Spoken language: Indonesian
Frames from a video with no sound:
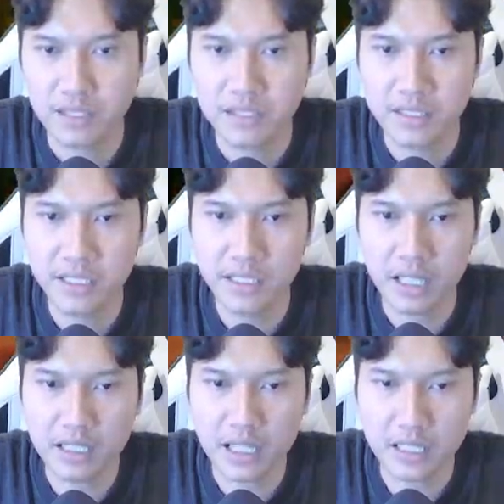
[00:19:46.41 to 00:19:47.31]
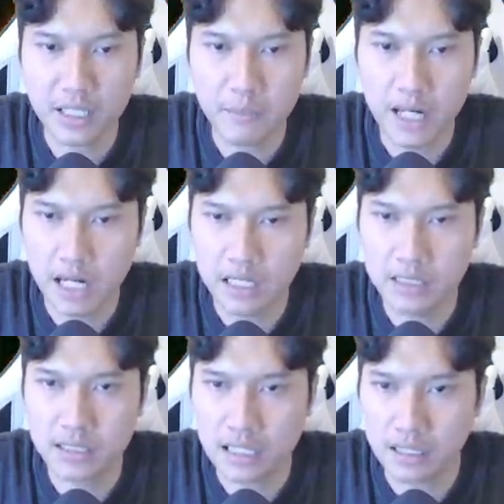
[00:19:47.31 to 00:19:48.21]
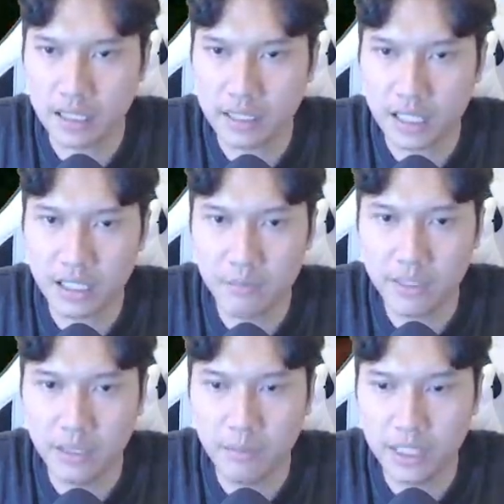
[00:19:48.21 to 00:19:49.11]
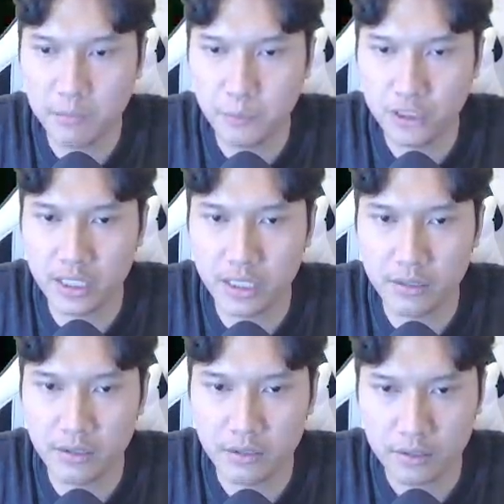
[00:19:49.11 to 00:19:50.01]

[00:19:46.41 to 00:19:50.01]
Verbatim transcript: Di sini kata-katanya emang agak sesat guys, agak dibikin-bikin pusing gitu loh.